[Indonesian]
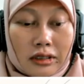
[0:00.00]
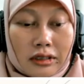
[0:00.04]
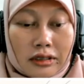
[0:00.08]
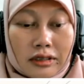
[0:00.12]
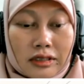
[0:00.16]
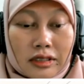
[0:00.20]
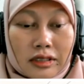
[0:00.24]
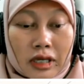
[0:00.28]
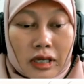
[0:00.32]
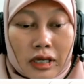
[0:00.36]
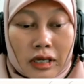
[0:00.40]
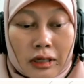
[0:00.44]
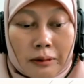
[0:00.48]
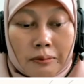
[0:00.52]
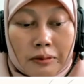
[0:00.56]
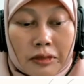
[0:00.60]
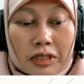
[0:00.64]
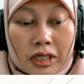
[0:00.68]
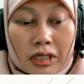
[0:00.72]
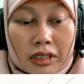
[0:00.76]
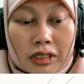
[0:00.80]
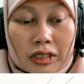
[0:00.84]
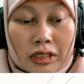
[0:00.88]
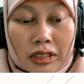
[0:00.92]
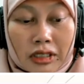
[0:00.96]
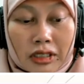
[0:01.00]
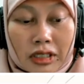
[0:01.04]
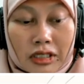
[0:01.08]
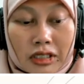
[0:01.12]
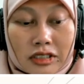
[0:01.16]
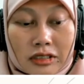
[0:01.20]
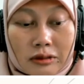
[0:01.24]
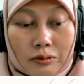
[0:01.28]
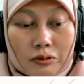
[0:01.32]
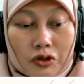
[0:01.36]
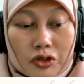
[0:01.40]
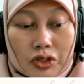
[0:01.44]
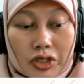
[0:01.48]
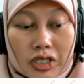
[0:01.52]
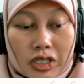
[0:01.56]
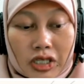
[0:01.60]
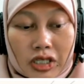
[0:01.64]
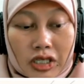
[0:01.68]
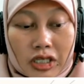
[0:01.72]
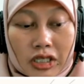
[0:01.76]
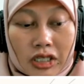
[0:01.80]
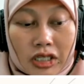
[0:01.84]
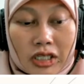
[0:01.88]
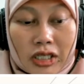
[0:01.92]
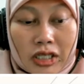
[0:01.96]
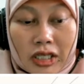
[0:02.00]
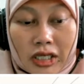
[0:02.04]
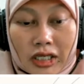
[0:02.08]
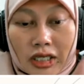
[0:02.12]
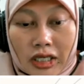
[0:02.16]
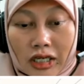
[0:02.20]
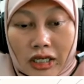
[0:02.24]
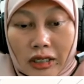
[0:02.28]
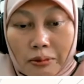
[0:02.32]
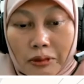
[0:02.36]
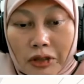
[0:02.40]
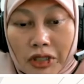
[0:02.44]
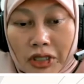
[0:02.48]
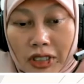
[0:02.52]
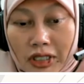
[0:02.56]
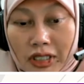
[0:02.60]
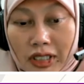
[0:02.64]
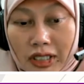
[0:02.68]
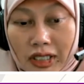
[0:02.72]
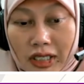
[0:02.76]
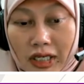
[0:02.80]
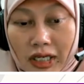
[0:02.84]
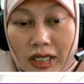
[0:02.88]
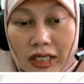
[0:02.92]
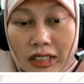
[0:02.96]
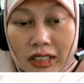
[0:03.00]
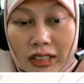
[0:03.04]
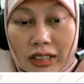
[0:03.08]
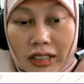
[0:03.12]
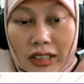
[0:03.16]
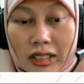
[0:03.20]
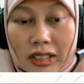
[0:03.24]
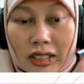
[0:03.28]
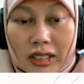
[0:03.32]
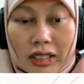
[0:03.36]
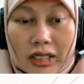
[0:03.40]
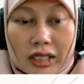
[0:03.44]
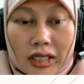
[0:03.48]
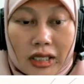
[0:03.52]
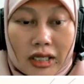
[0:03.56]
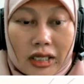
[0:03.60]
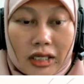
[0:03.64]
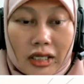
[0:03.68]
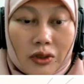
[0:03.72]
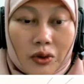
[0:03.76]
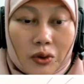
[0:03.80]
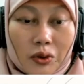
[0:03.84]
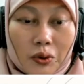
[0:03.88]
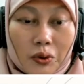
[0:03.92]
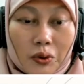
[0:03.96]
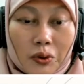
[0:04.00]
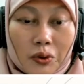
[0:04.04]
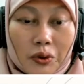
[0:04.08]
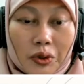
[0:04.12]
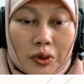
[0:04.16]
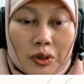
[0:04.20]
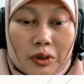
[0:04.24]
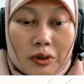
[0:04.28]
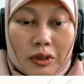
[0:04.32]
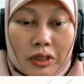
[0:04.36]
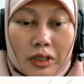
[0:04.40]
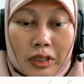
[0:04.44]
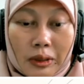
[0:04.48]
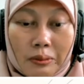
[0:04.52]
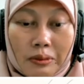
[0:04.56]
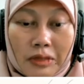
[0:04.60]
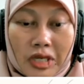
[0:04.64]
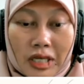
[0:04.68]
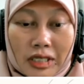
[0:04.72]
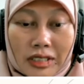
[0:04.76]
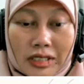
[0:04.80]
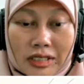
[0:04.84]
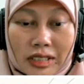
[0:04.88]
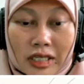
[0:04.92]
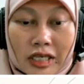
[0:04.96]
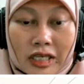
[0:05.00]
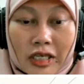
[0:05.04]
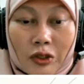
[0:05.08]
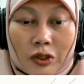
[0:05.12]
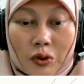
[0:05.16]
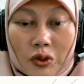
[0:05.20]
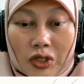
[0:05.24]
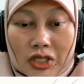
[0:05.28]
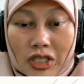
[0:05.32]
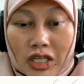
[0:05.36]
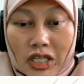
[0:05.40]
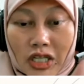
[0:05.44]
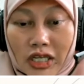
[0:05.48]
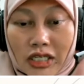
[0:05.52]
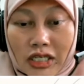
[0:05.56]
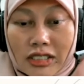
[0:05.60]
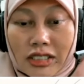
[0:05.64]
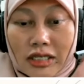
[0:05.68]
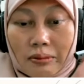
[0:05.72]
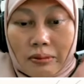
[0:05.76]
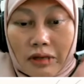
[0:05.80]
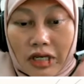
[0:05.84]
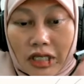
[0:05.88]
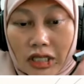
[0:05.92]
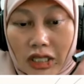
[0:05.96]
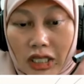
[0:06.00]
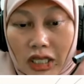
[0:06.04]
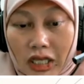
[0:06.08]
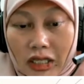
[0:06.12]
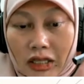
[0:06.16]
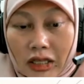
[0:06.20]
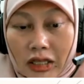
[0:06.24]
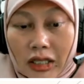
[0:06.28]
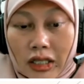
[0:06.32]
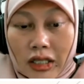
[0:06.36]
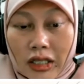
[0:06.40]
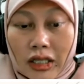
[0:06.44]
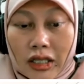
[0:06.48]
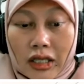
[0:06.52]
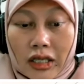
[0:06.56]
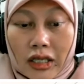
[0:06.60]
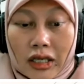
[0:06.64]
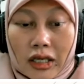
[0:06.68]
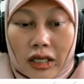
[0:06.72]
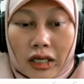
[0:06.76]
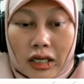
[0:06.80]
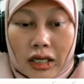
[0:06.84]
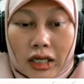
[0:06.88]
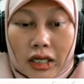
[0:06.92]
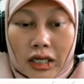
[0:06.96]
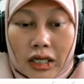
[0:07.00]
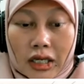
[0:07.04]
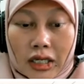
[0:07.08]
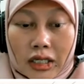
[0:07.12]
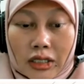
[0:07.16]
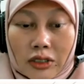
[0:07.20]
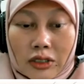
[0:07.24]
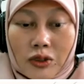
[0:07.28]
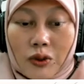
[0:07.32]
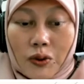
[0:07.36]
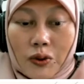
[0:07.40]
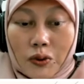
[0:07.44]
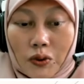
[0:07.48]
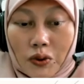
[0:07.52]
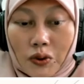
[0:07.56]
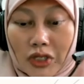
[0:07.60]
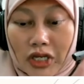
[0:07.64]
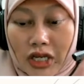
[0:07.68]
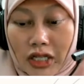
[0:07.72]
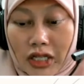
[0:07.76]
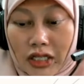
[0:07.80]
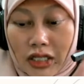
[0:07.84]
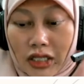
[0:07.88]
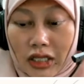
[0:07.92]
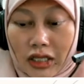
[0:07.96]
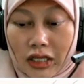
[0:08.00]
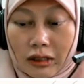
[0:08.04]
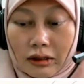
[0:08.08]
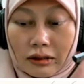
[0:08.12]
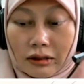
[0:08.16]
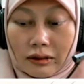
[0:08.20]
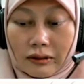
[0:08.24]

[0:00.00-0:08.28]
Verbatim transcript: staf yang kita sebut dengan tenaga kependidikan itu biasanya itu adalah jabatan uh, struktural ya.